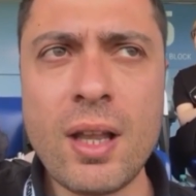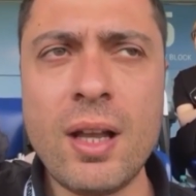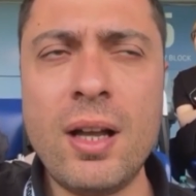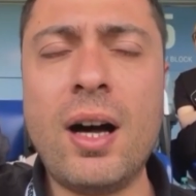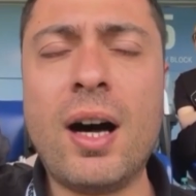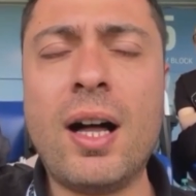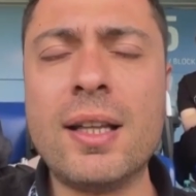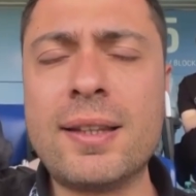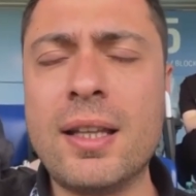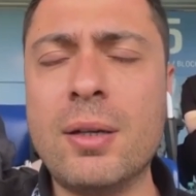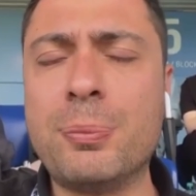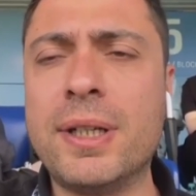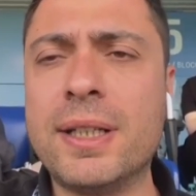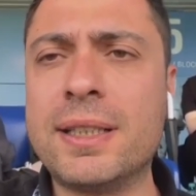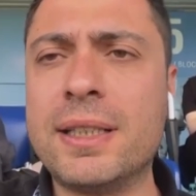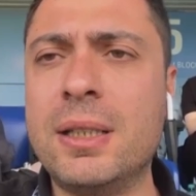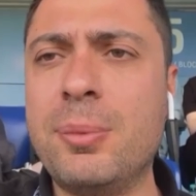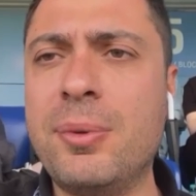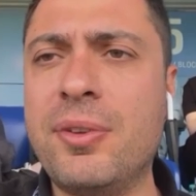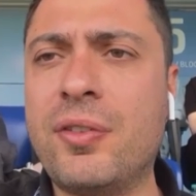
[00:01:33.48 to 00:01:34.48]
altyapı
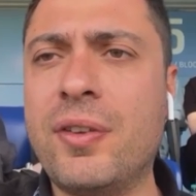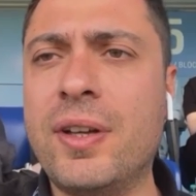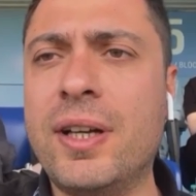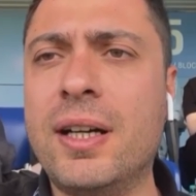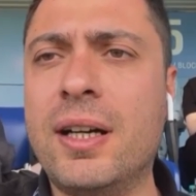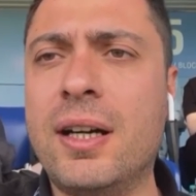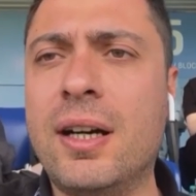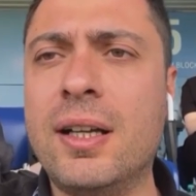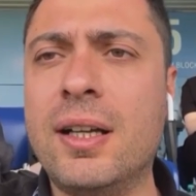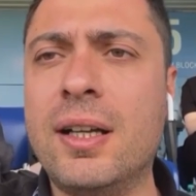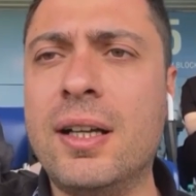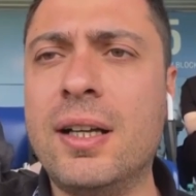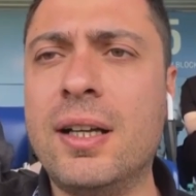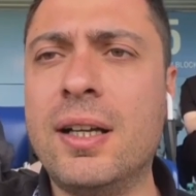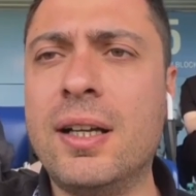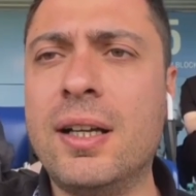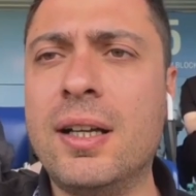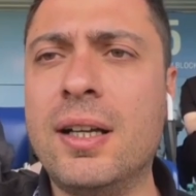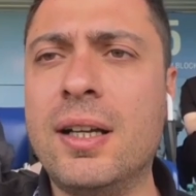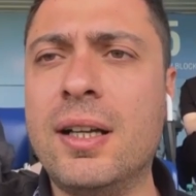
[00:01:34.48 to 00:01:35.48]
akademisi
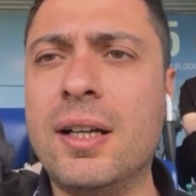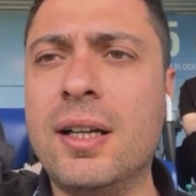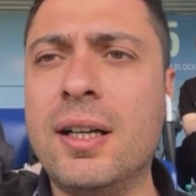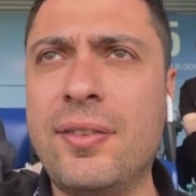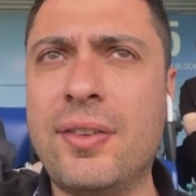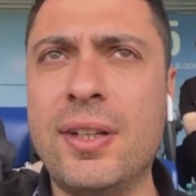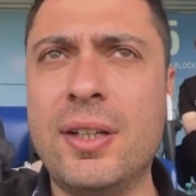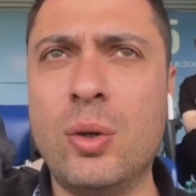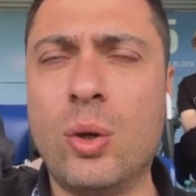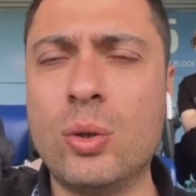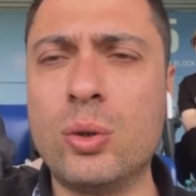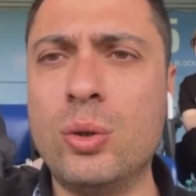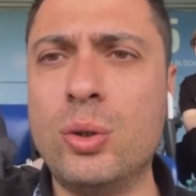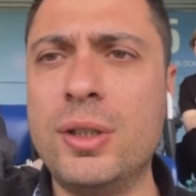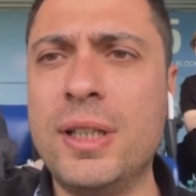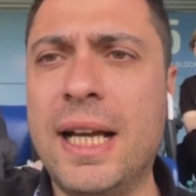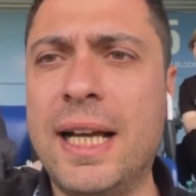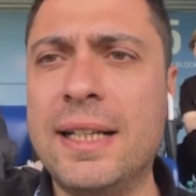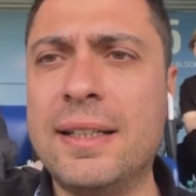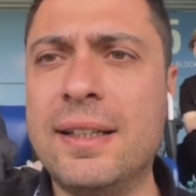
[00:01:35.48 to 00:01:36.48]
antrenman tesislerinin olduğu
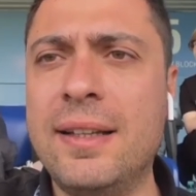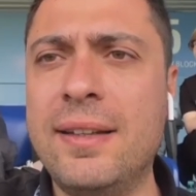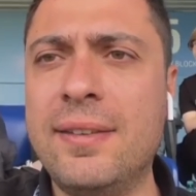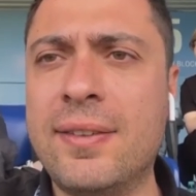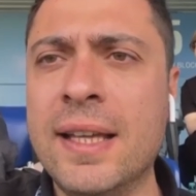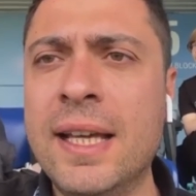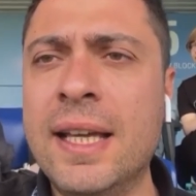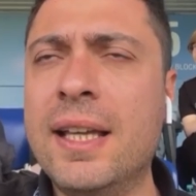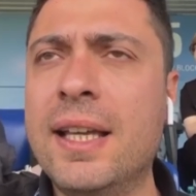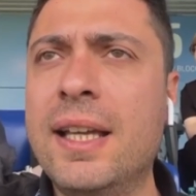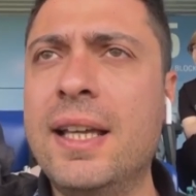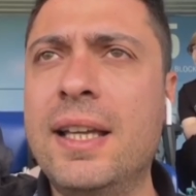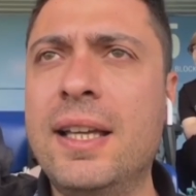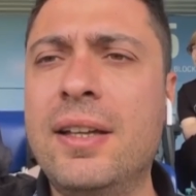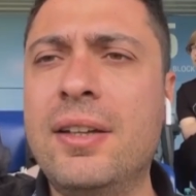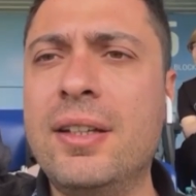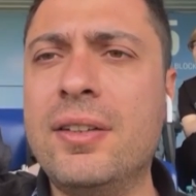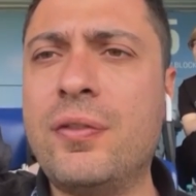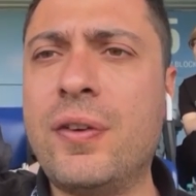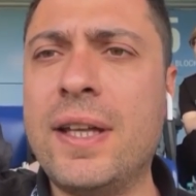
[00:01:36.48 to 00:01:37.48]
yerdeyiz.
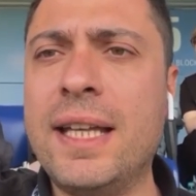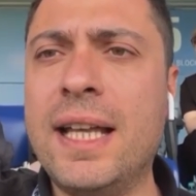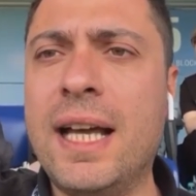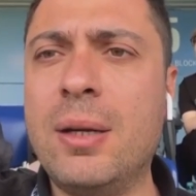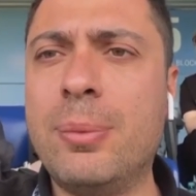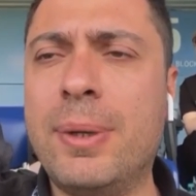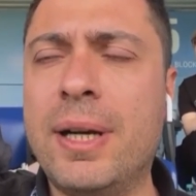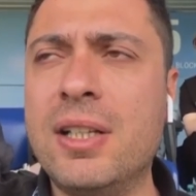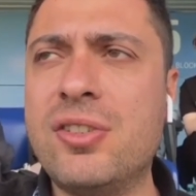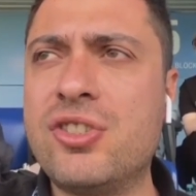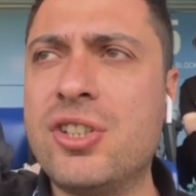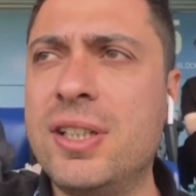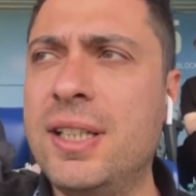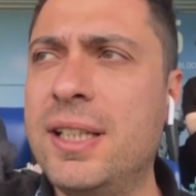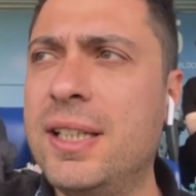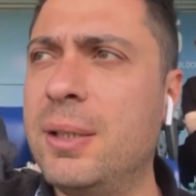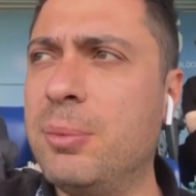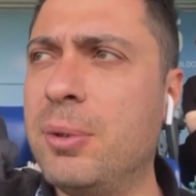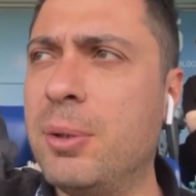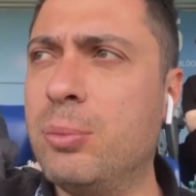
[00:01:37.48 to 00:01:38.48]
E, Fenerbahçe
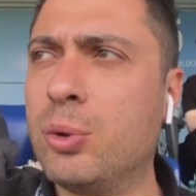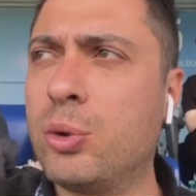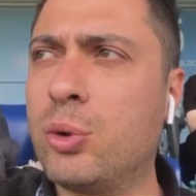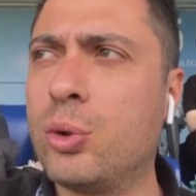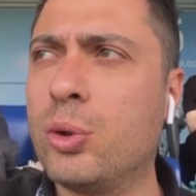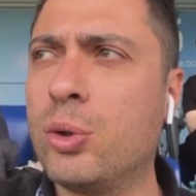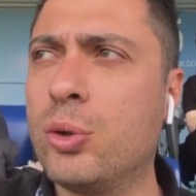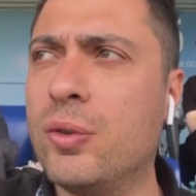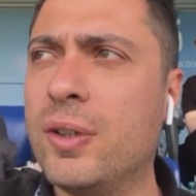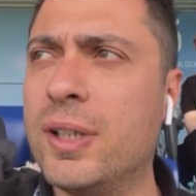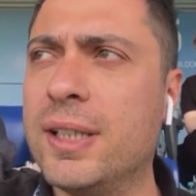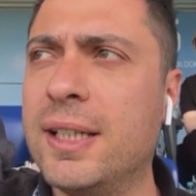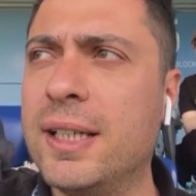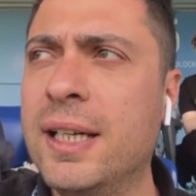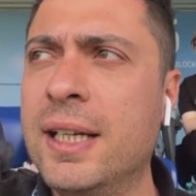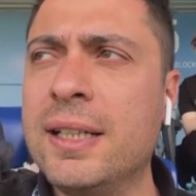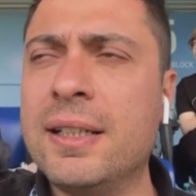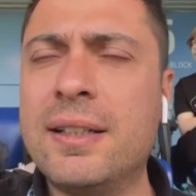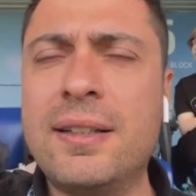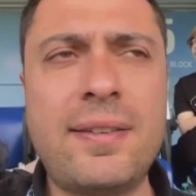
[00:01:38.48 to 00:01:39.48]
dediğim gibi bu turnuvada
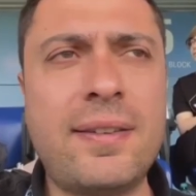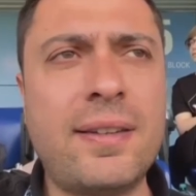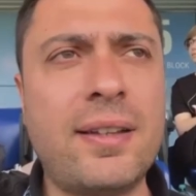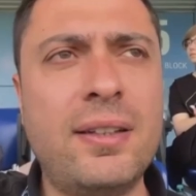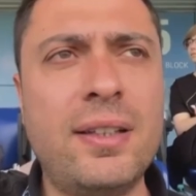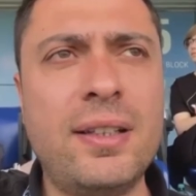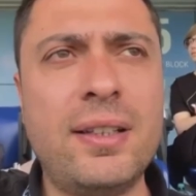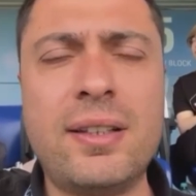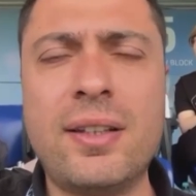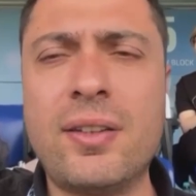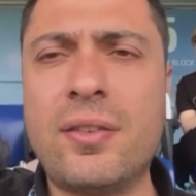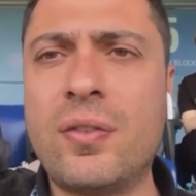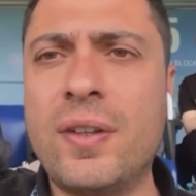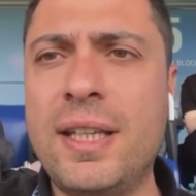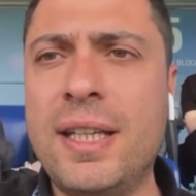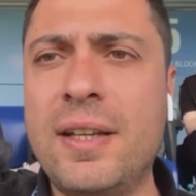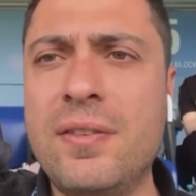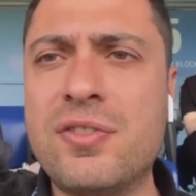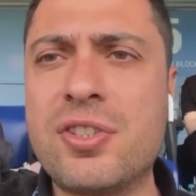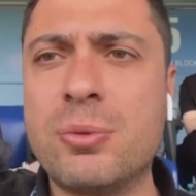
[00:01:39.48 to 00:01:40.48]
Kızıl Yıldız
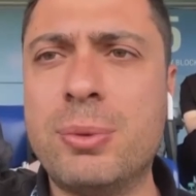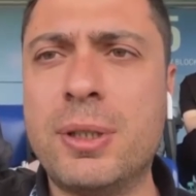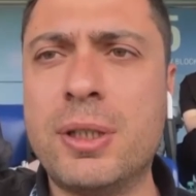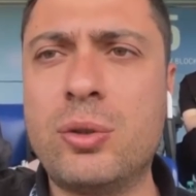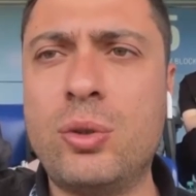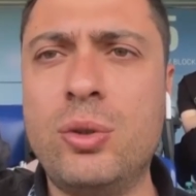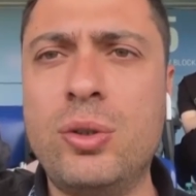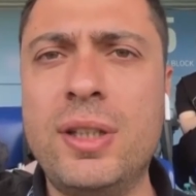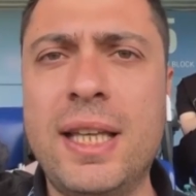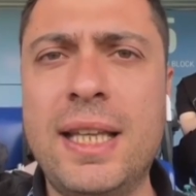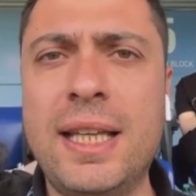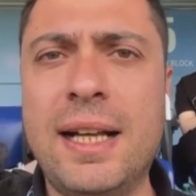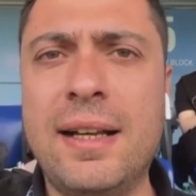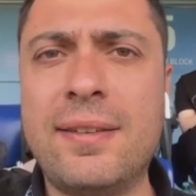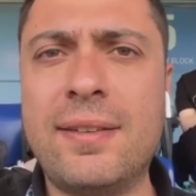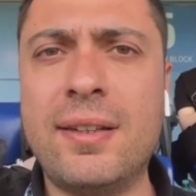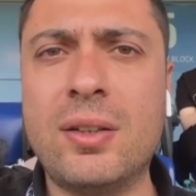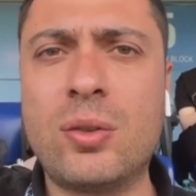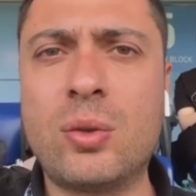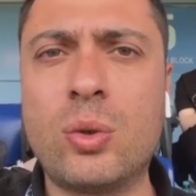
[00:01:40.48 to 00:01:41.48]
ve Nefçi Bakü'yü
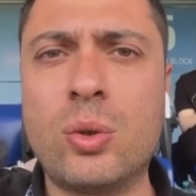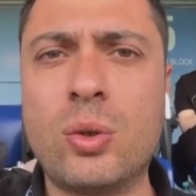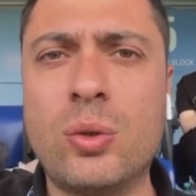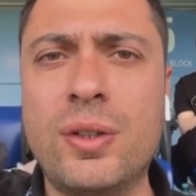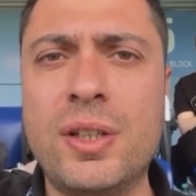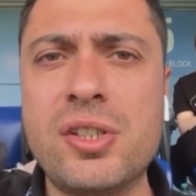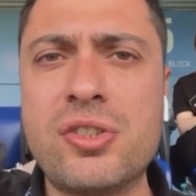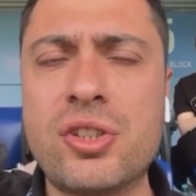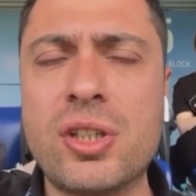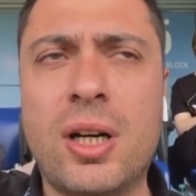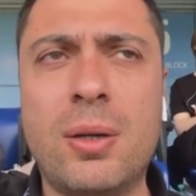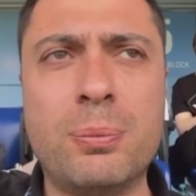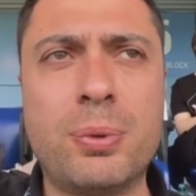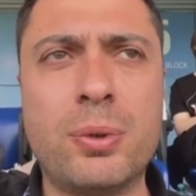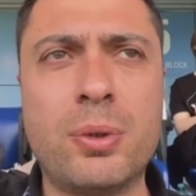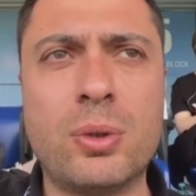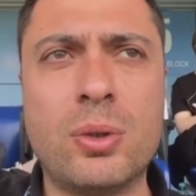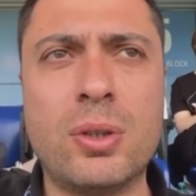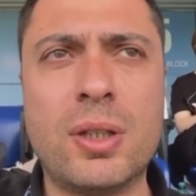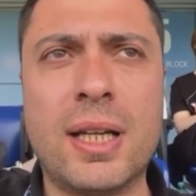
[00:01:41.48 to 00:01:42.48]
yenerse turnuvayı
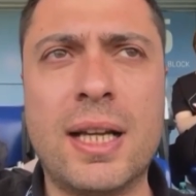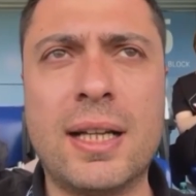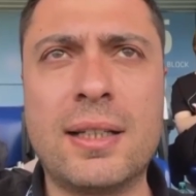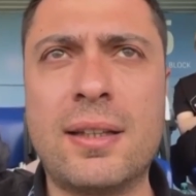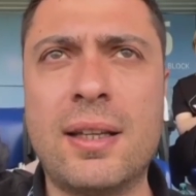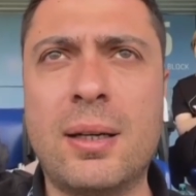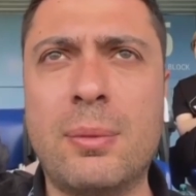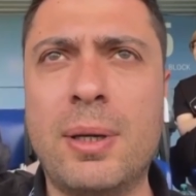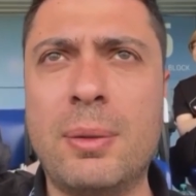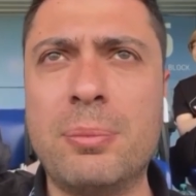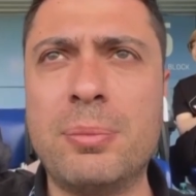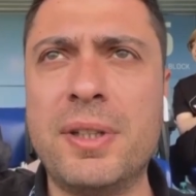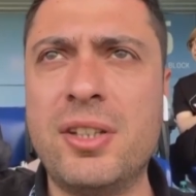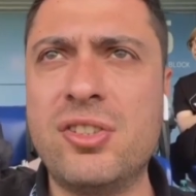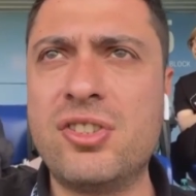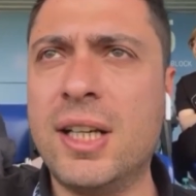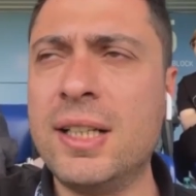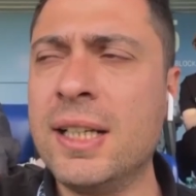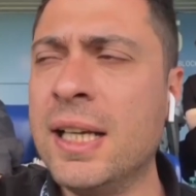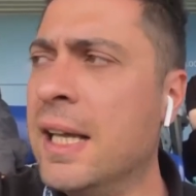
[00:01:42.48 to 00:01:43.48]
şampiyon olarak
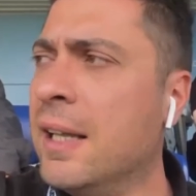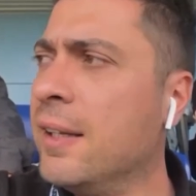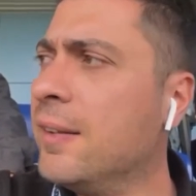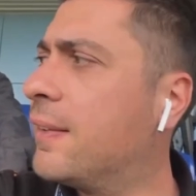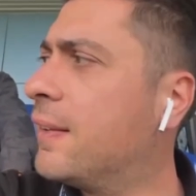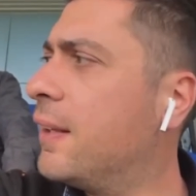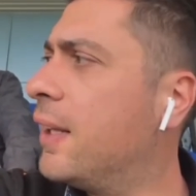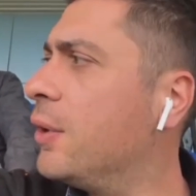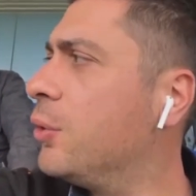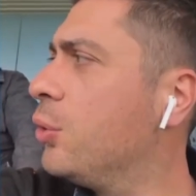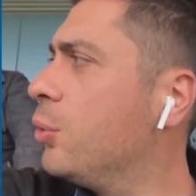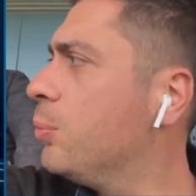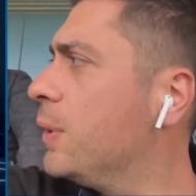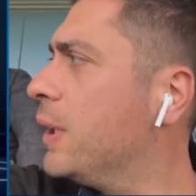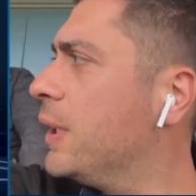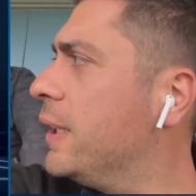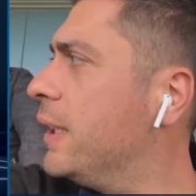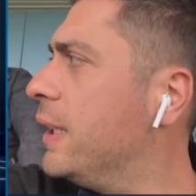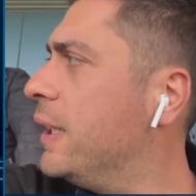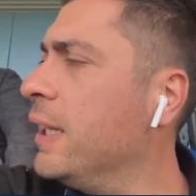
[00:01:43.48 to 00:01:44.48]
tamamlayacak.
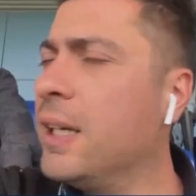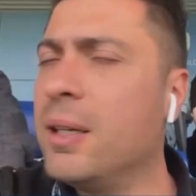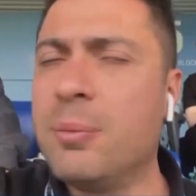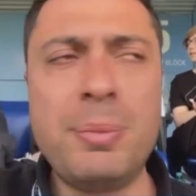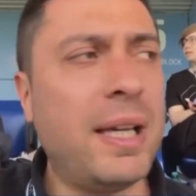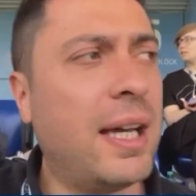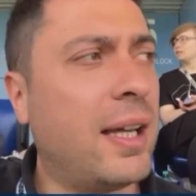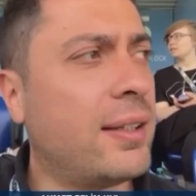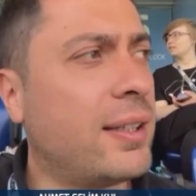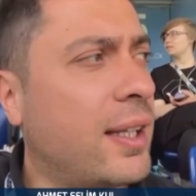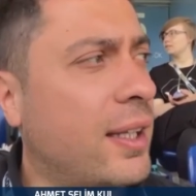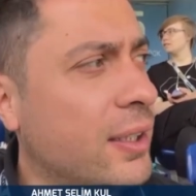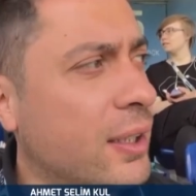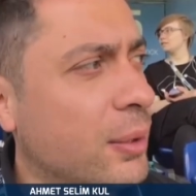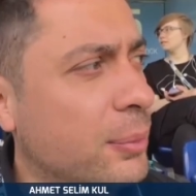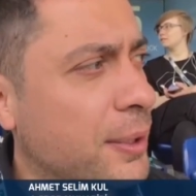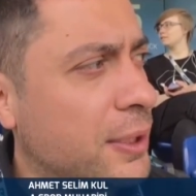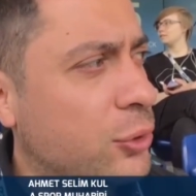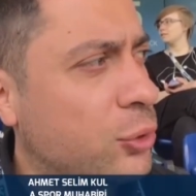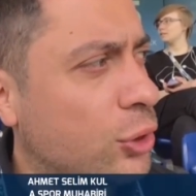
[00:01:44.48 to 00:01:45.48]
Stadyumda da bir
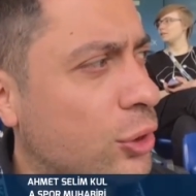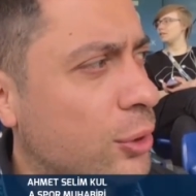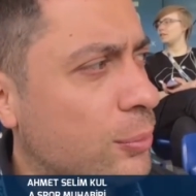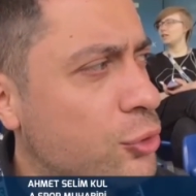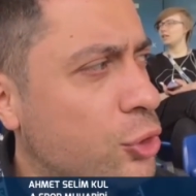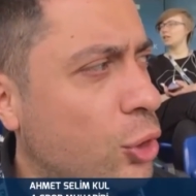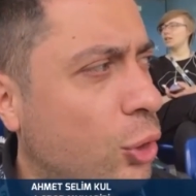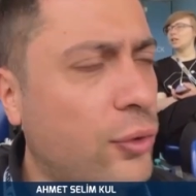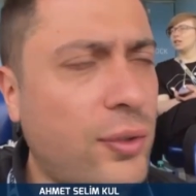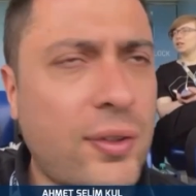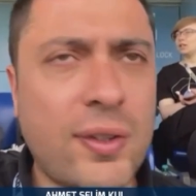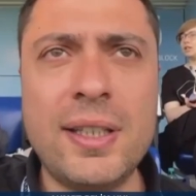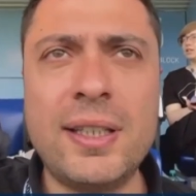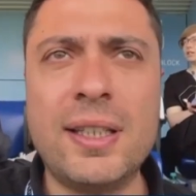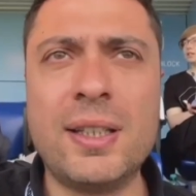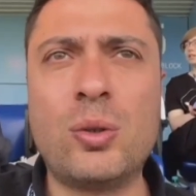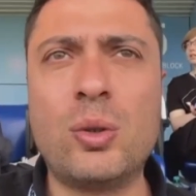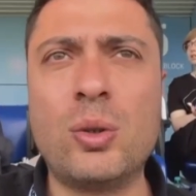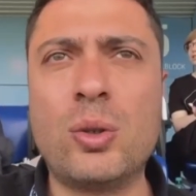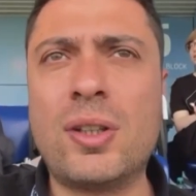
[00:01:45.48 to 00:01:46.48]
anlamda bakıyorum. Çok
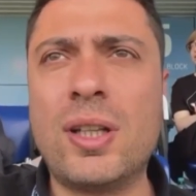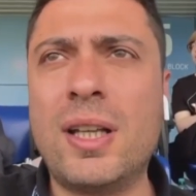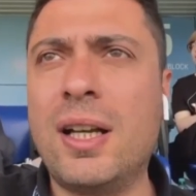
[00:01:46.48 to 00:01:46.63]
sayıda Türk